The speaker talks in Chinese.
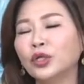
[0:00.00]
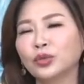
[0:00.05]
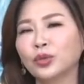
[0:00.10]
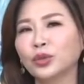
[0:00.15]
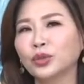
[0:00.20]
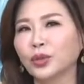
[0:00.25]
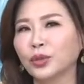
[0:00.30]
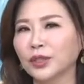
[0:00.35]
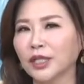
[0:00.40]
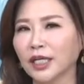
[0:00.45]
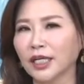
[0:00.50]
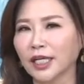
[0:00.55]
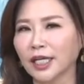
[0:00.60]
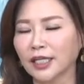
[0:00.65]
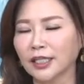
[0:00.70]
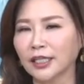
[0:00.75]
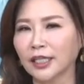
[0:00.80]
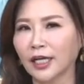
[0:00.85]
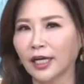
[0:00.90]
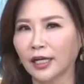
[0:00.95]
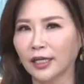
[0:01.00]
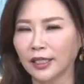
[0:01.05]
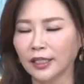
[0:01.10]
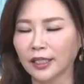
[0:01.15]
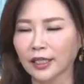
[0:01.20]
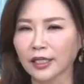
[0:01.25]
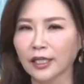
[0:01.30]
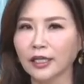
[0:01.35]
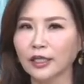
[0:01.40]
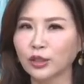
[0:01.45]
多多的跟你
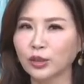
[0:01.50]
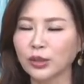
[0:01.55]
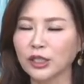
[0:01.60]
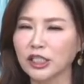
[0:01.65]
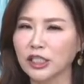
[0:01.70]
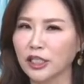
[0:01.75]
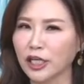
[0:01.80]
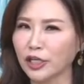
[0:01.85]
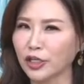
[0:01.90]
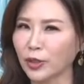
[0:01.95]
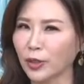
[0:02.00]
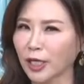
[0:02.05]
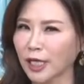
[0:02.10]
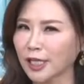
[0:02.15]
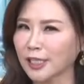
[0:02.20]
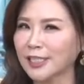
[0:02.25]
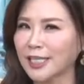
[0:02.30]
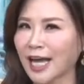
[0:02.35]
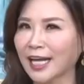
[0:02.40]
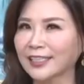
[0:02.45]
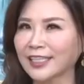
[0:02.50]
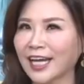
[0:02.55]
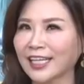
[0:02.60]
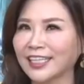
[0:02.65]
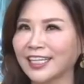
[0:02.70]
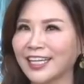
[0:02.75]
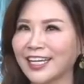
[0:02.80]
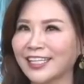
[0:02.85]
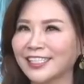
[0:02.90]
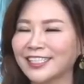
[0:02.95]
的客户之间有更强大
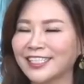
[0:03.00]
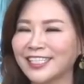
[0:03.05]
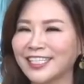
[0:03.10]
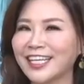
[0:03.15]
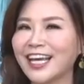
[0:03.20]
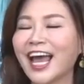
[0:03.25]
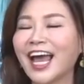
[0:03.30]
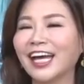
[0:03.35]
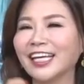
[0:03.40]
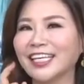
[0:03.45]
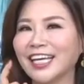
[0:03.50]
的联系，